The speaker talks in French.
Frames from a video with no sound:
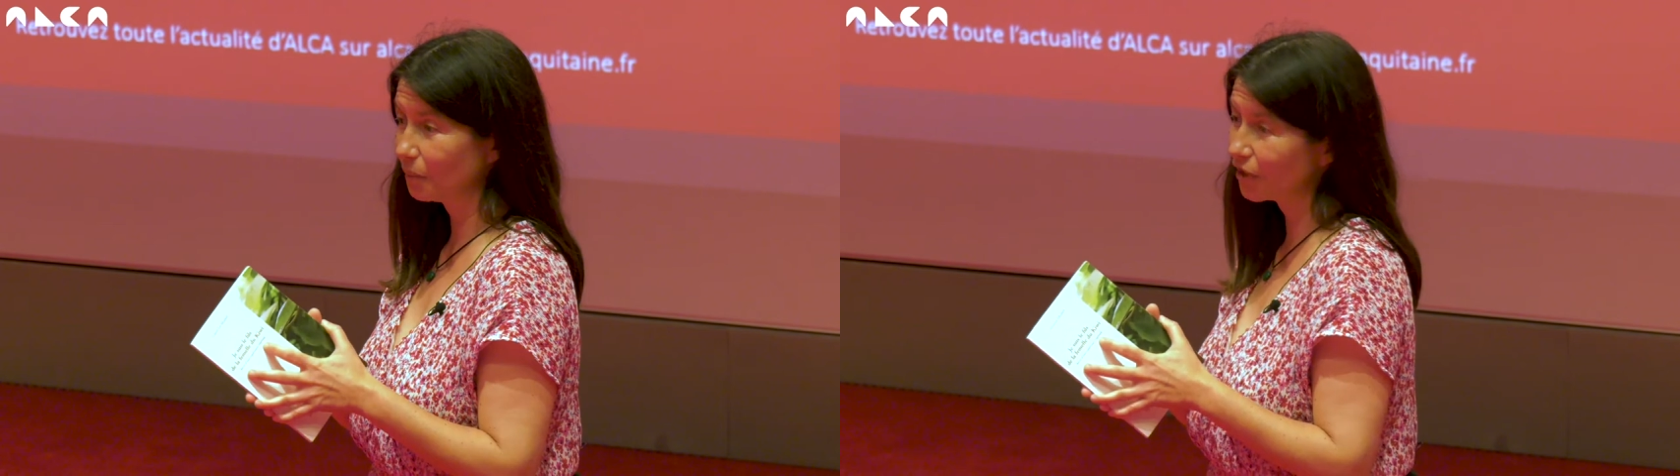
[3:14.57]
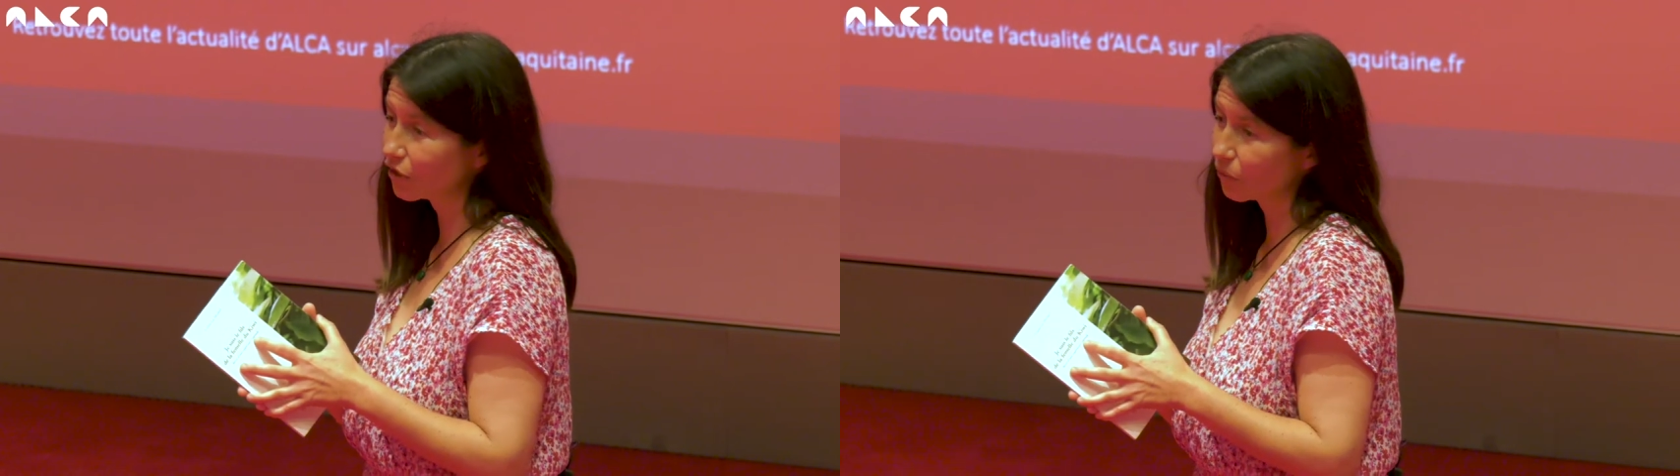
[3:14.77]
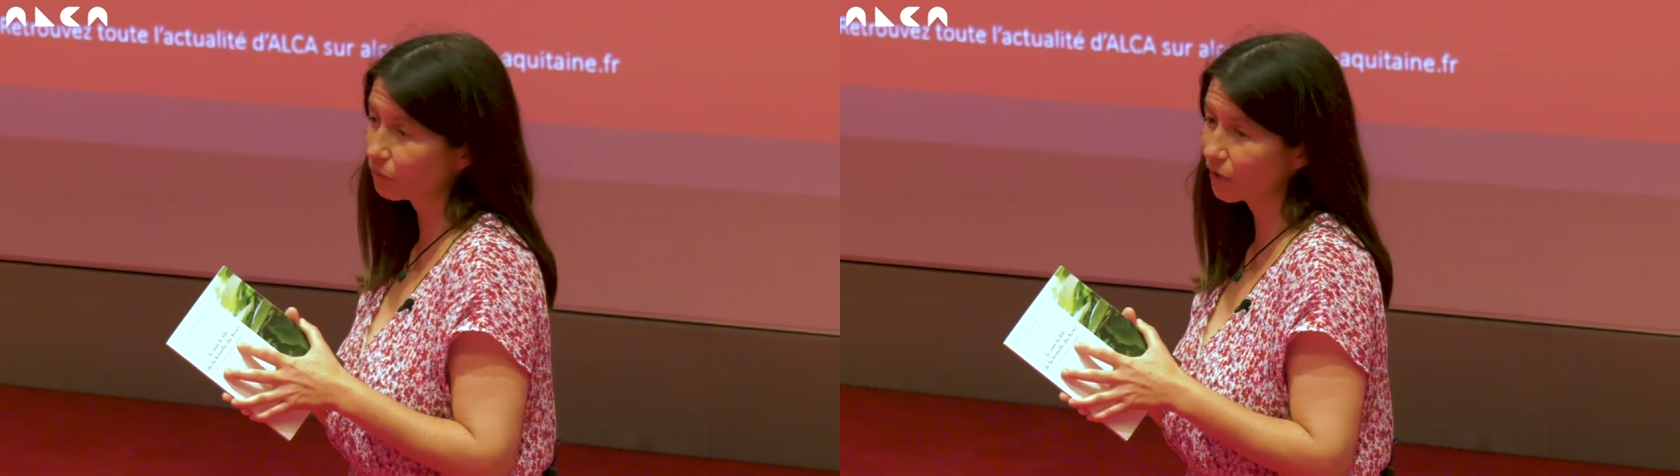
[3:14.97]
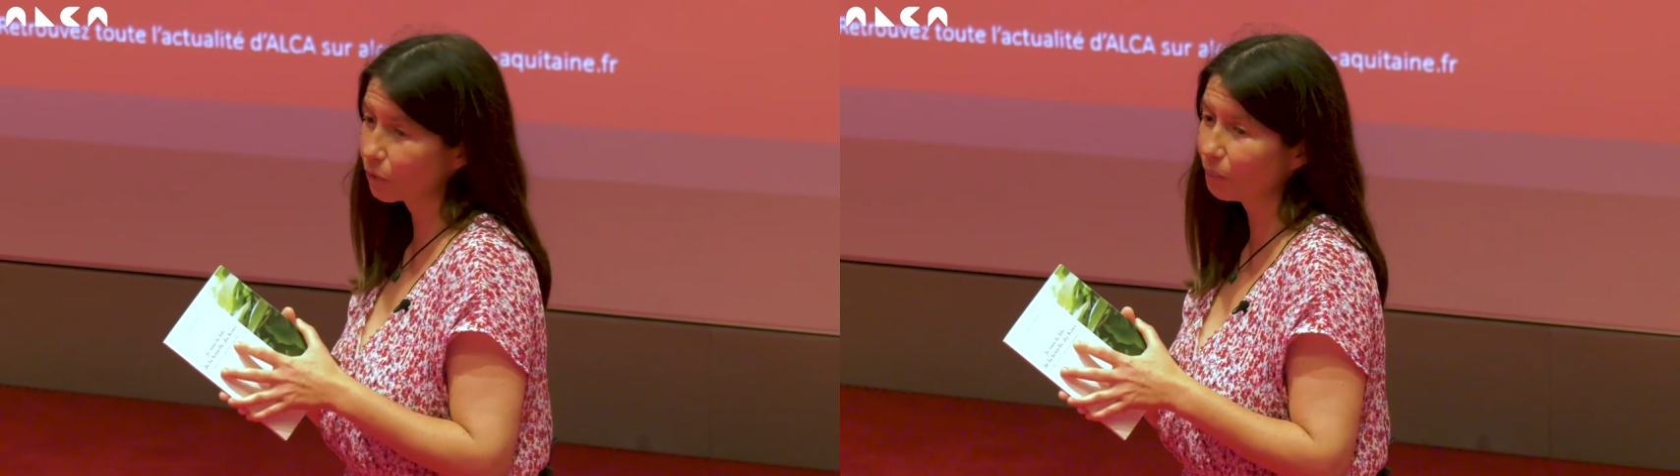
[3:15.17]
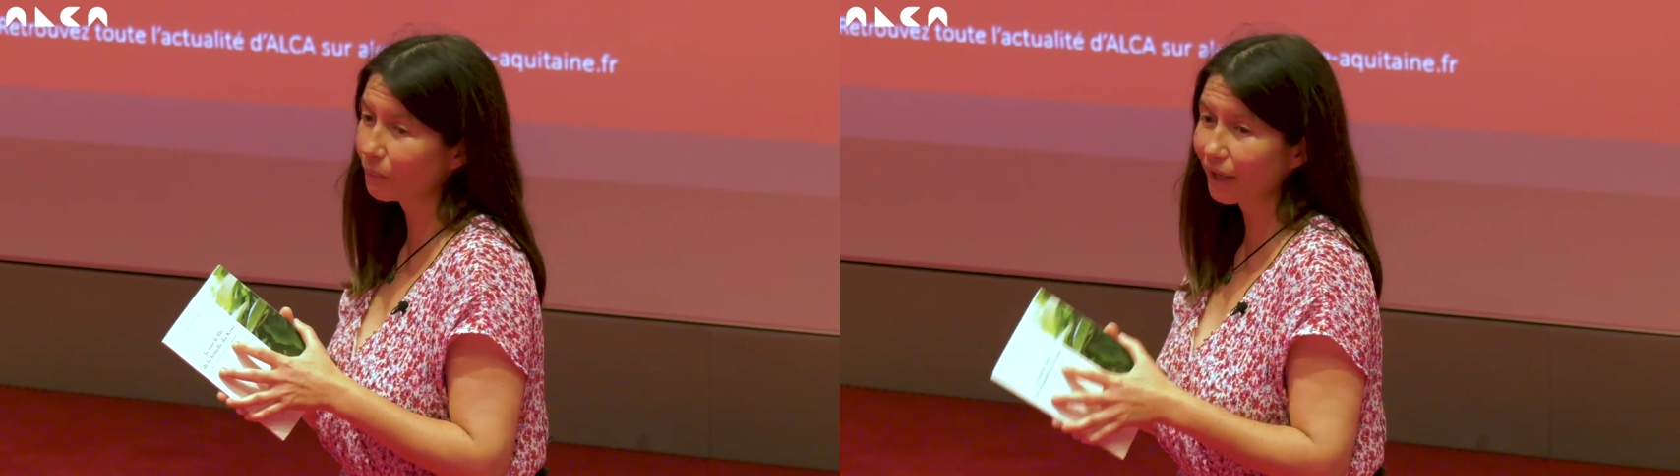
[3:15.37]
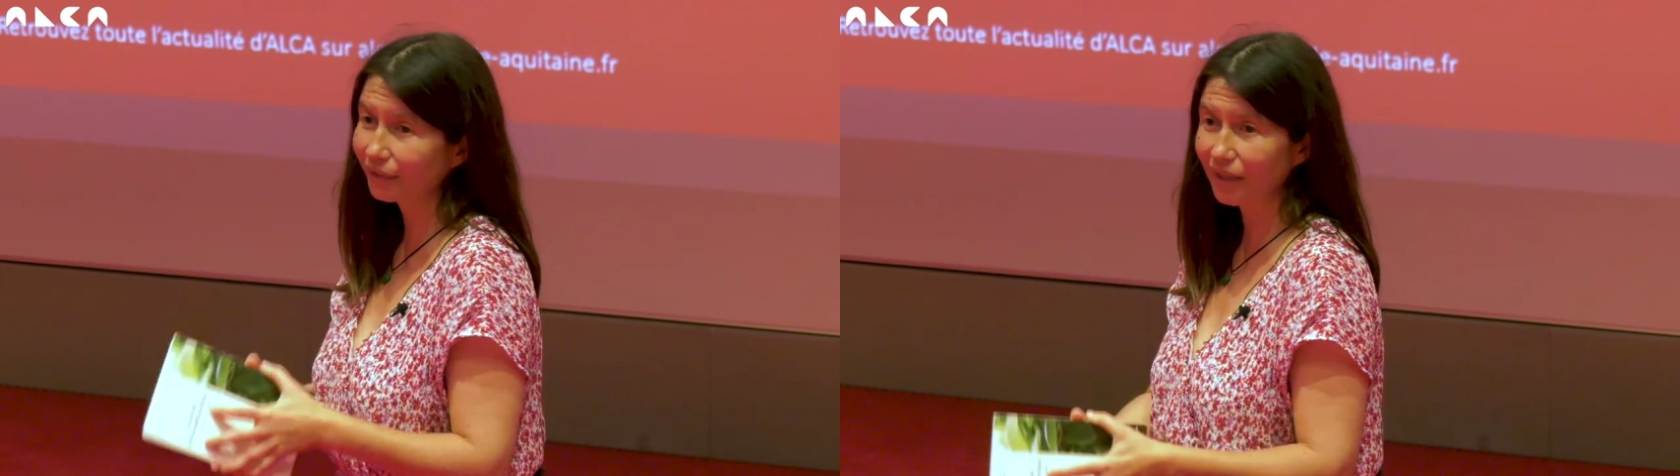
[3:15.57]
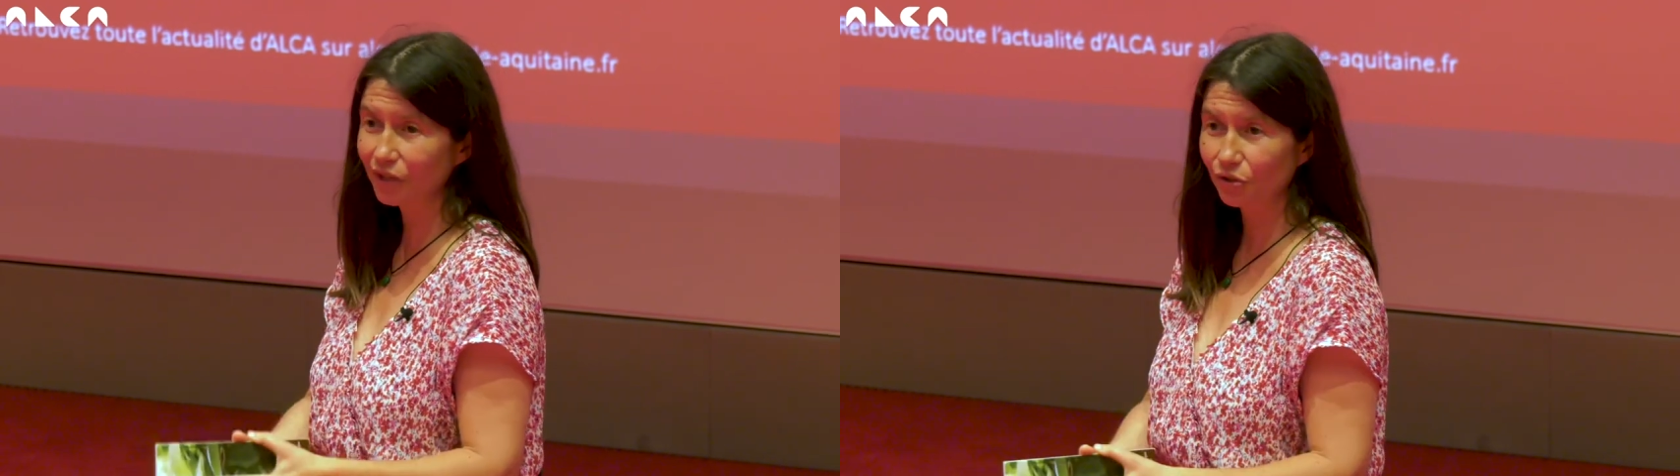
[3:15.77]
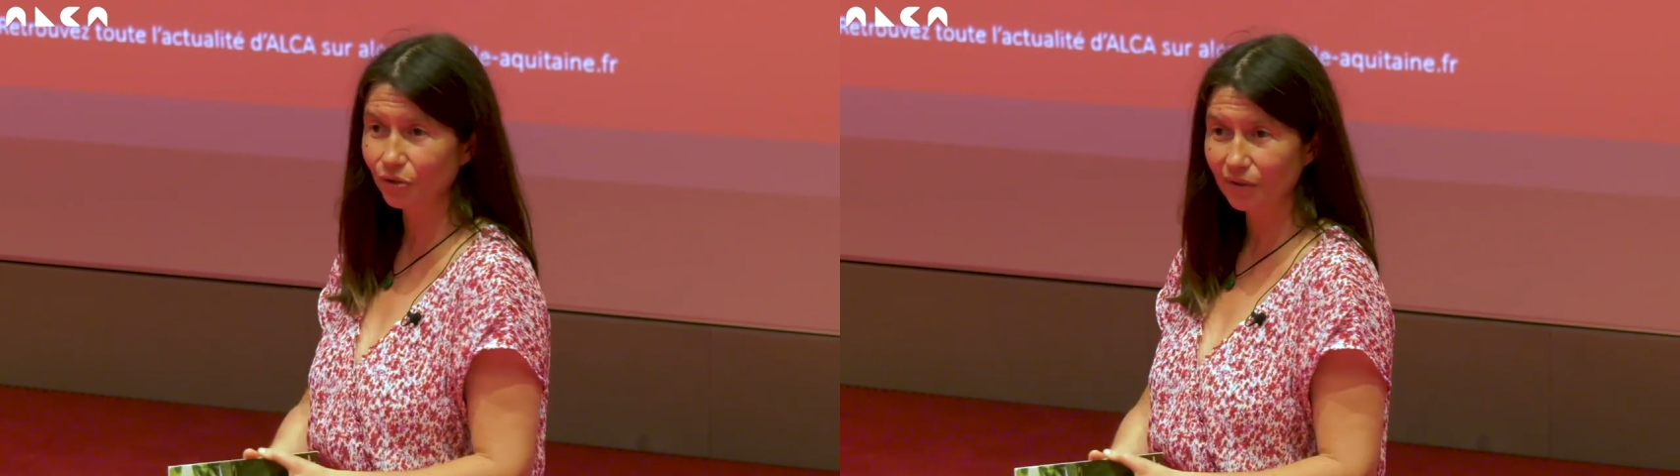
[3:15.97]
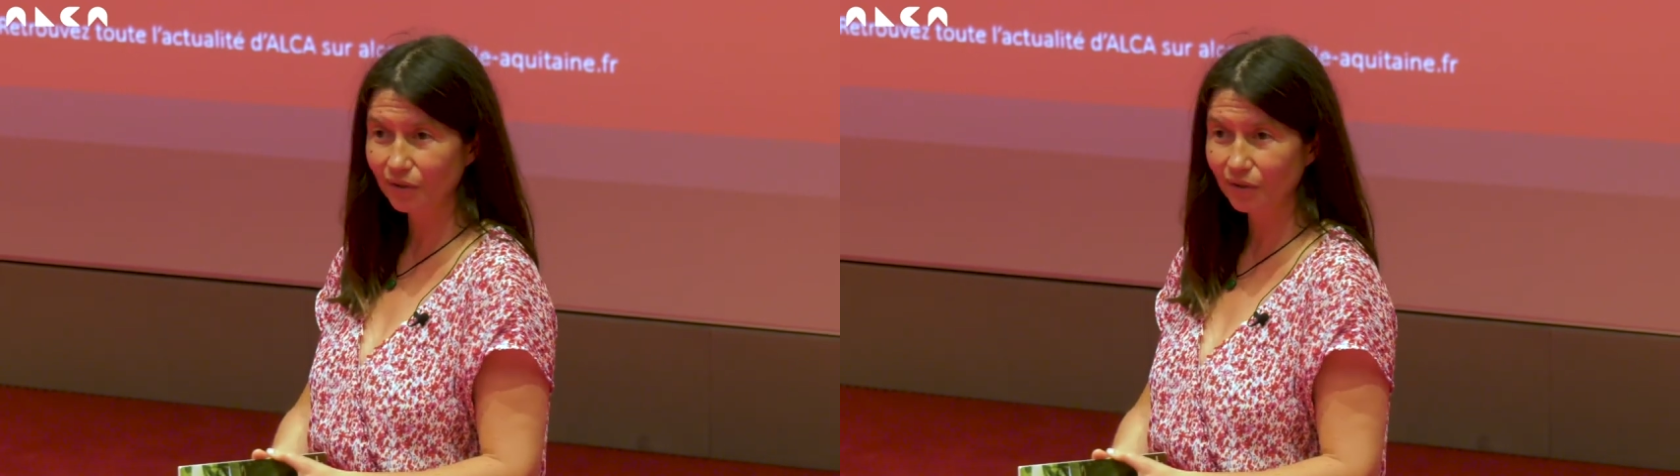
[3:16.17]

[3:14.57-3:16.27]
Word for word: mais j'ai envie qu'on partage